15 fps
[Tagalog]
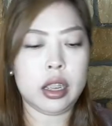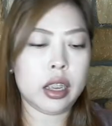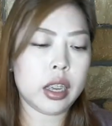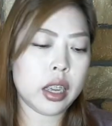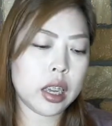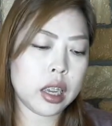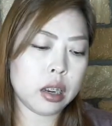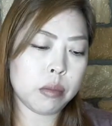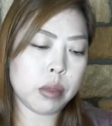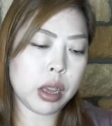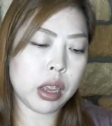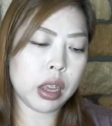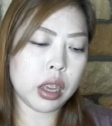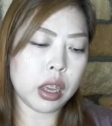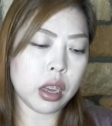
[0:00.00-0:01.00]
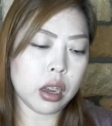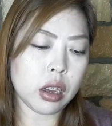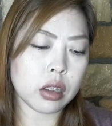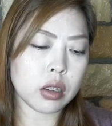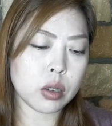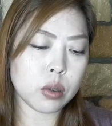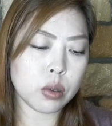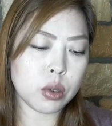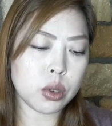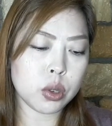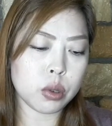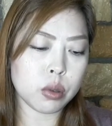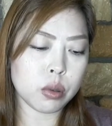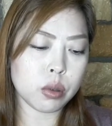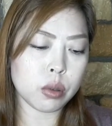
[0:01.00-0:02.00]
And may uh,
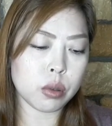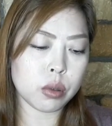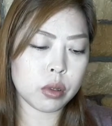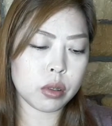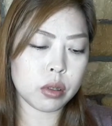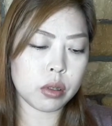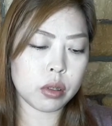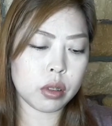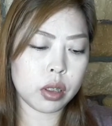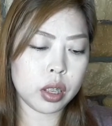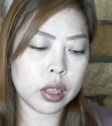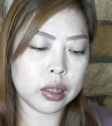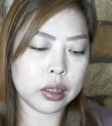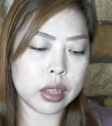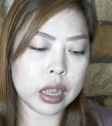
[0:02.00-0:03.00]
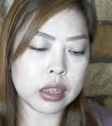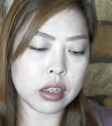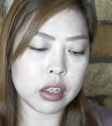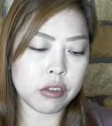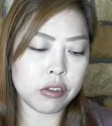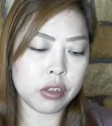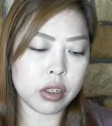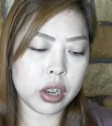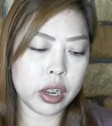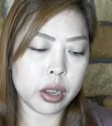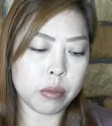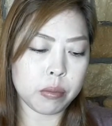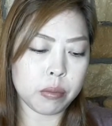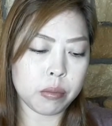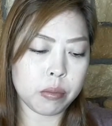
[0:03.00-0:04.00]
Sunjum Intensive
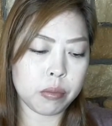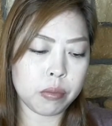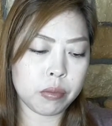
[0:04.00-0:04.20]
Cream.